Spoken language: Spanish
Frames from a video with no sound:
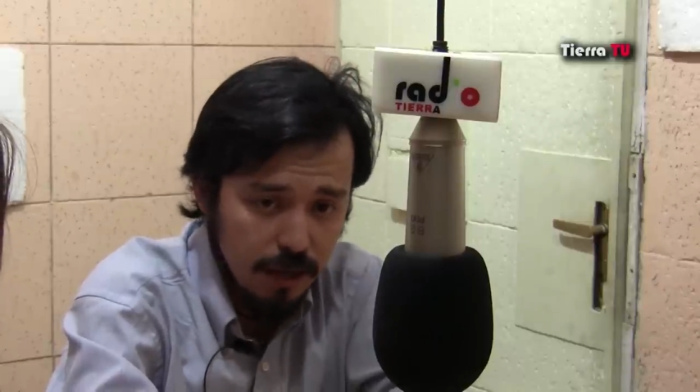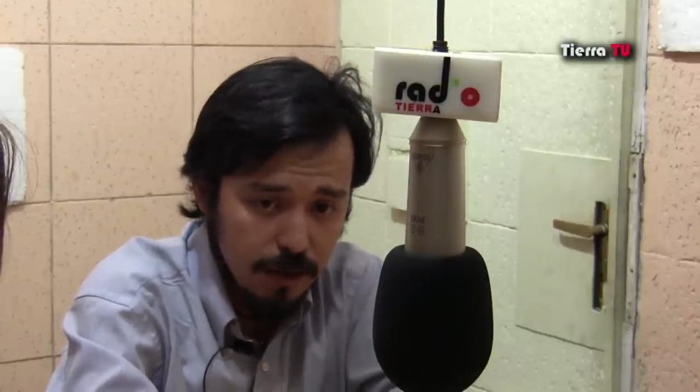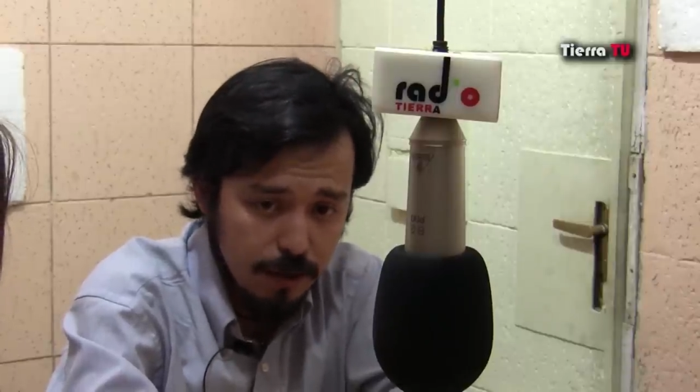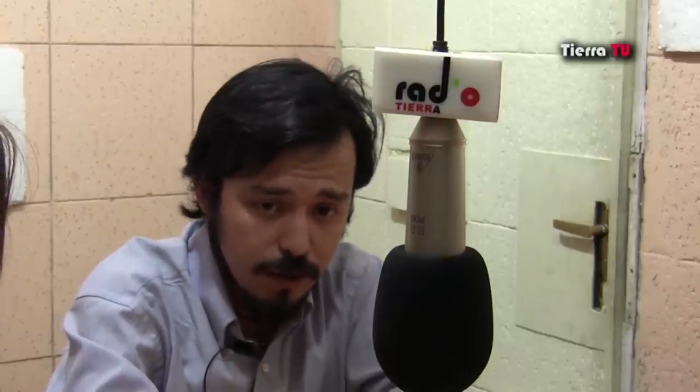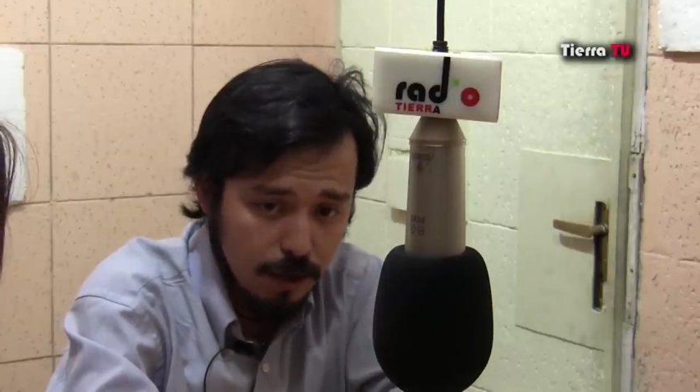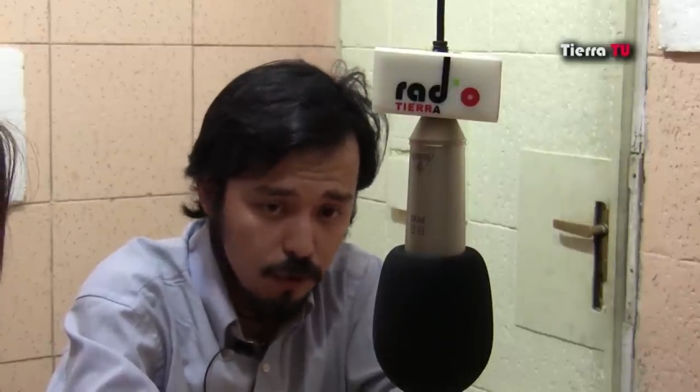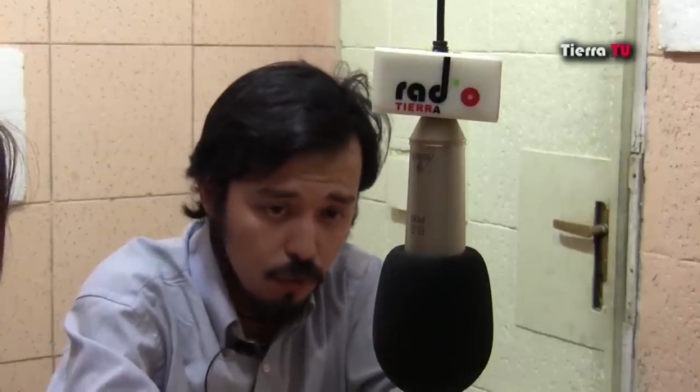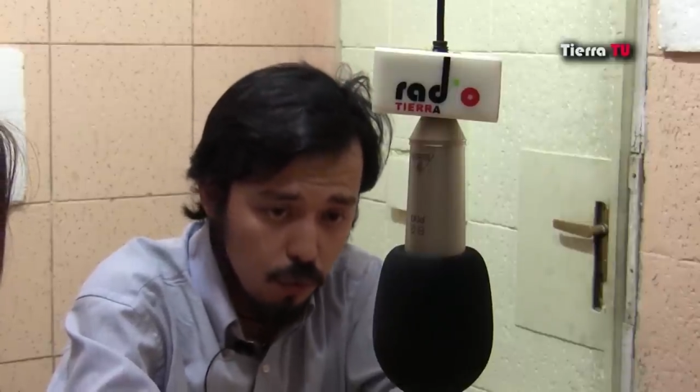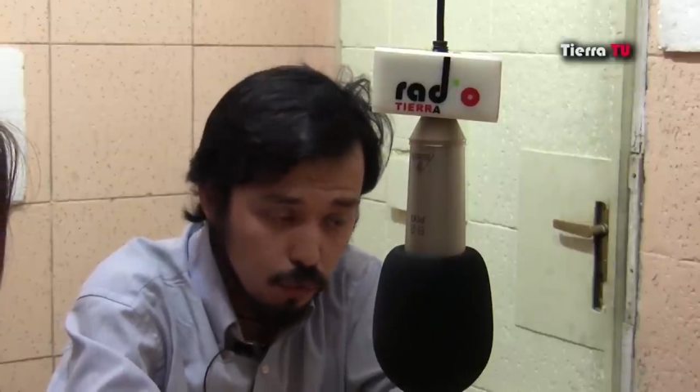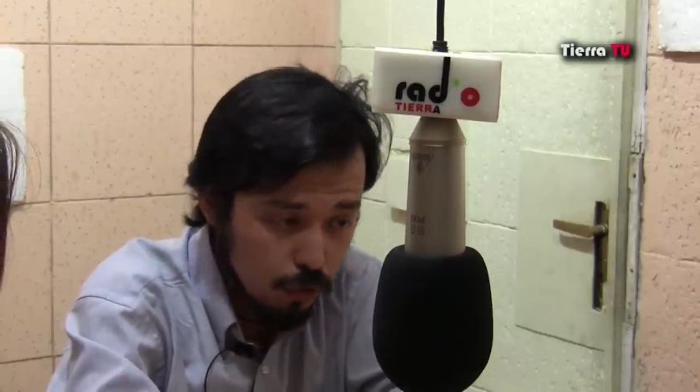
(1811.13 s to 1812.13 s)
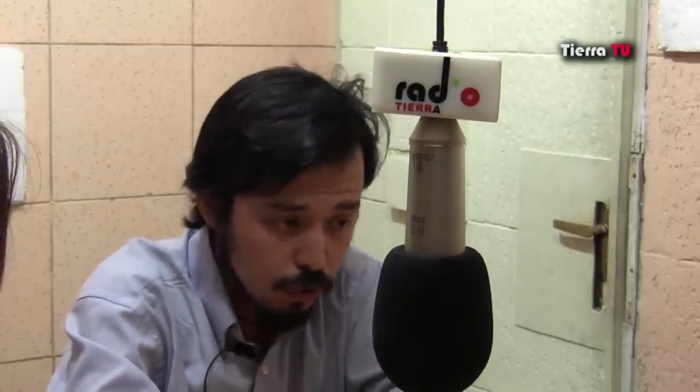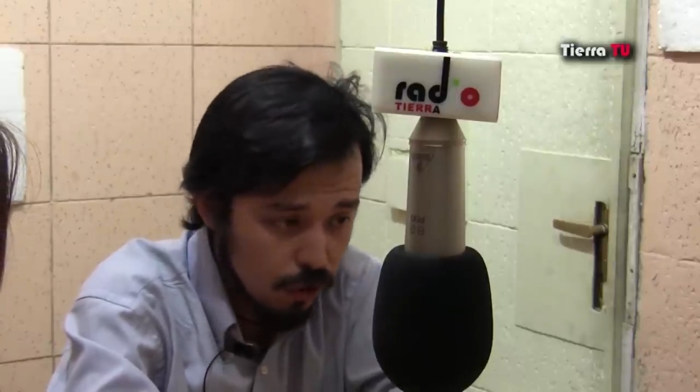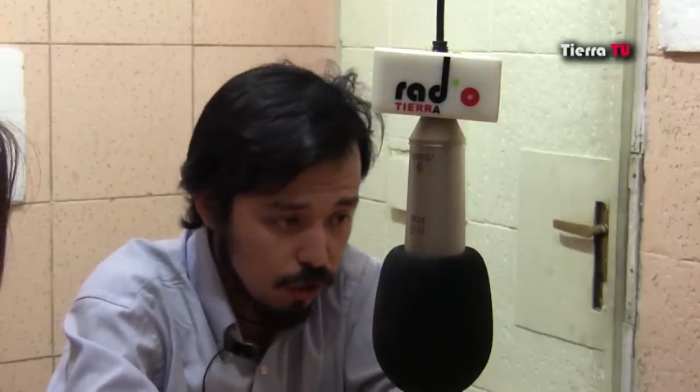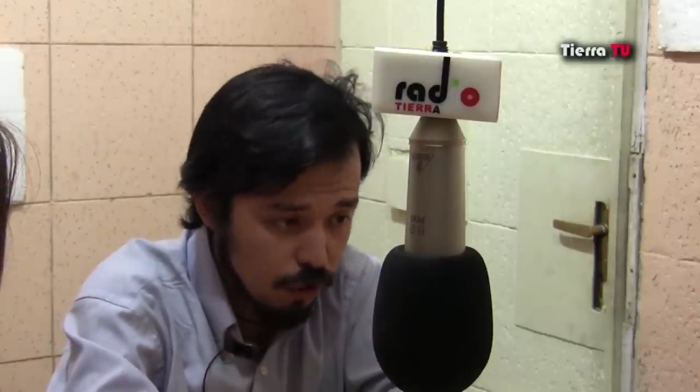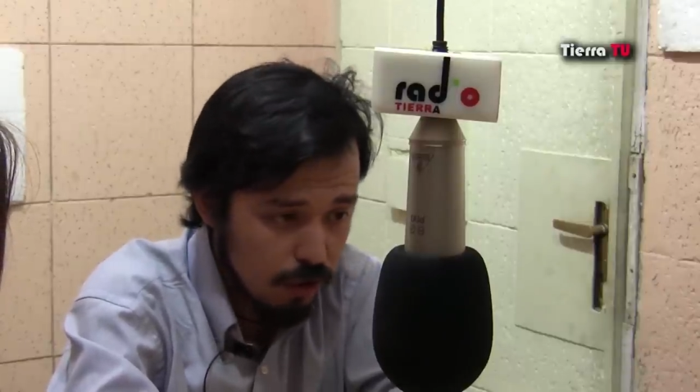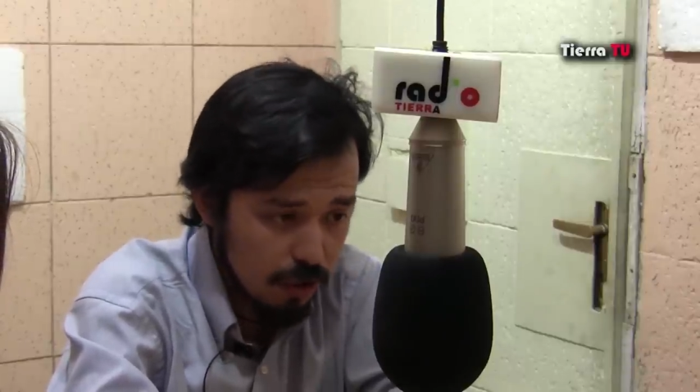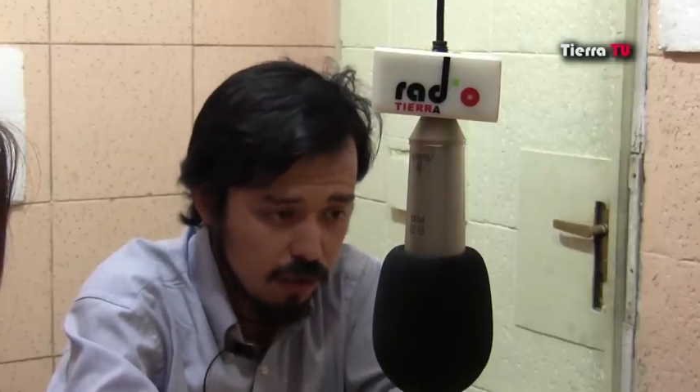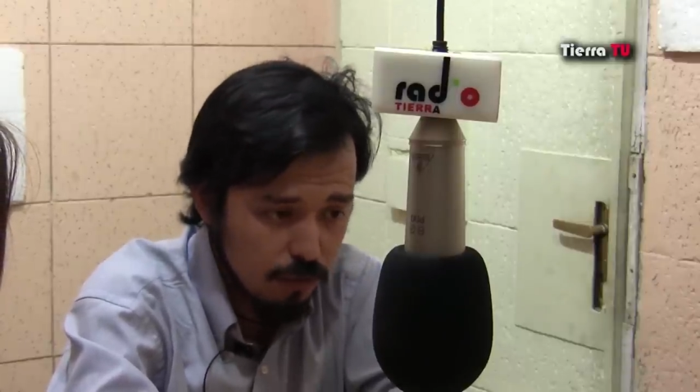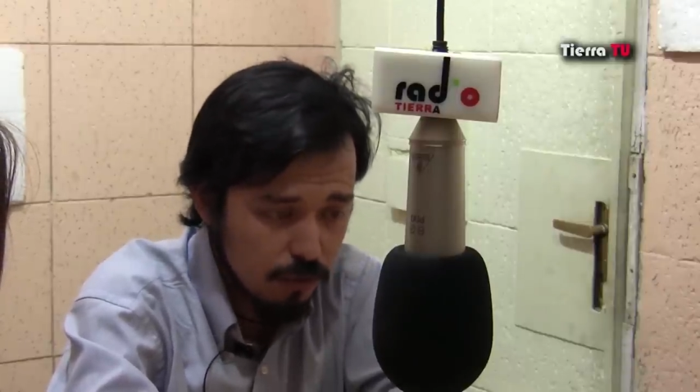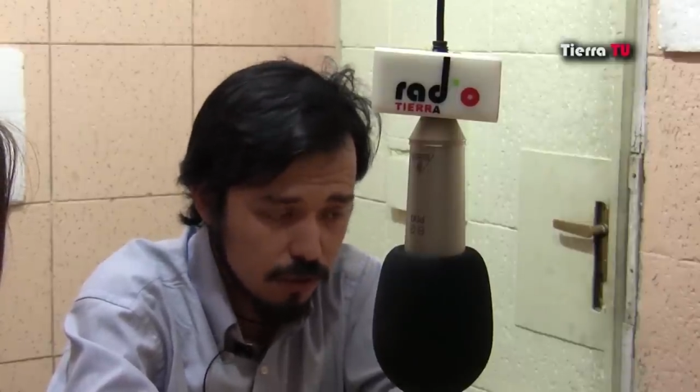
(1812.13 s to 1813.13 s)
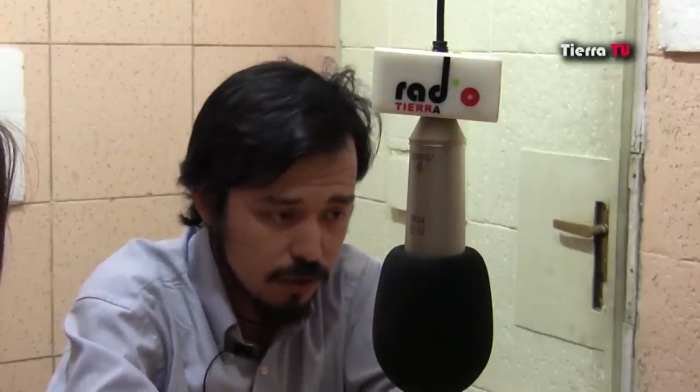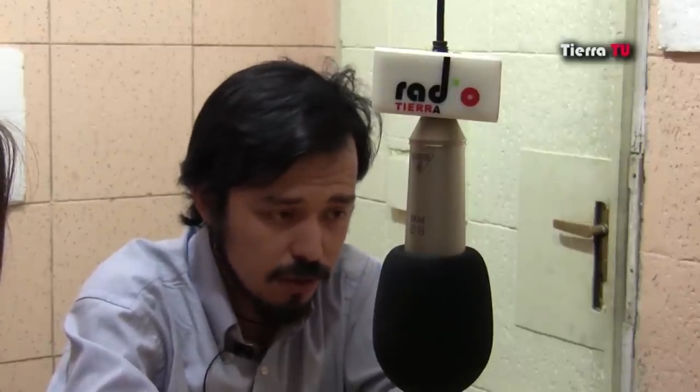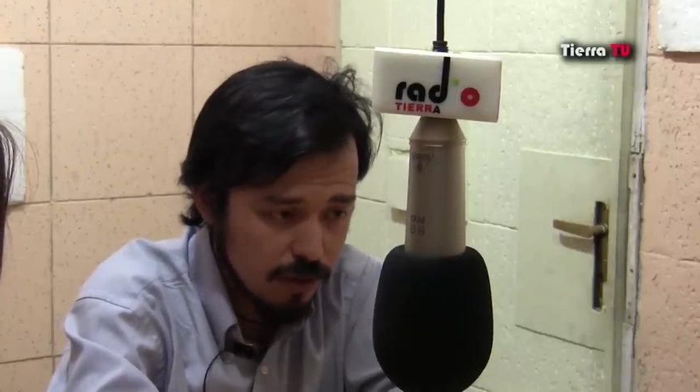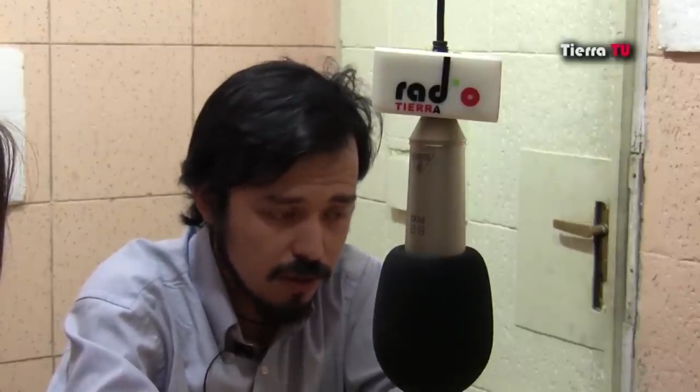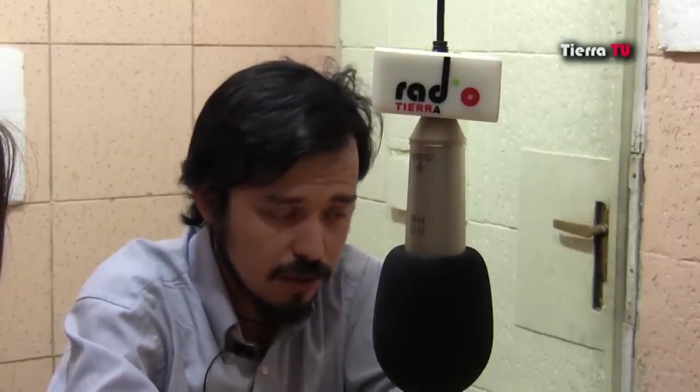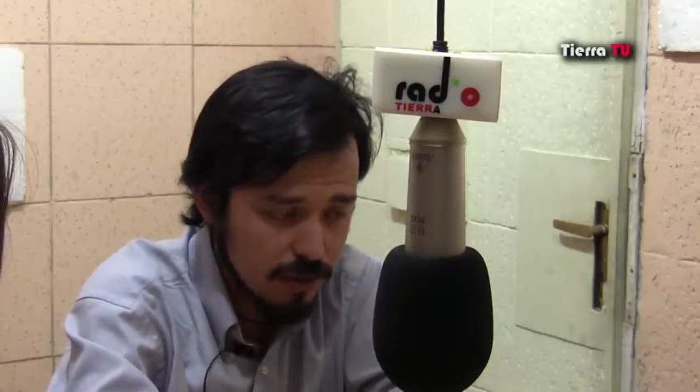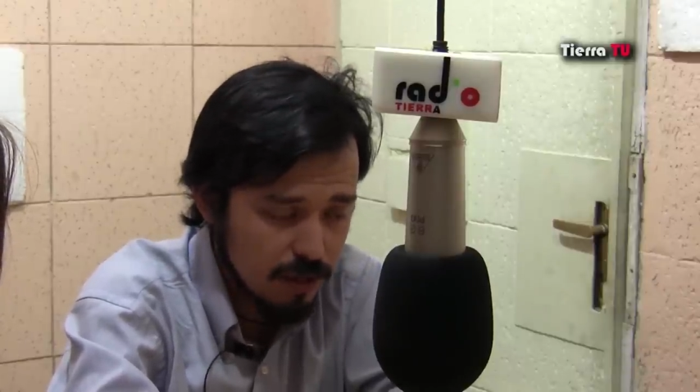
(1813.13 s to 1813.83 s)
y, en conjunto creo que tenemos eh,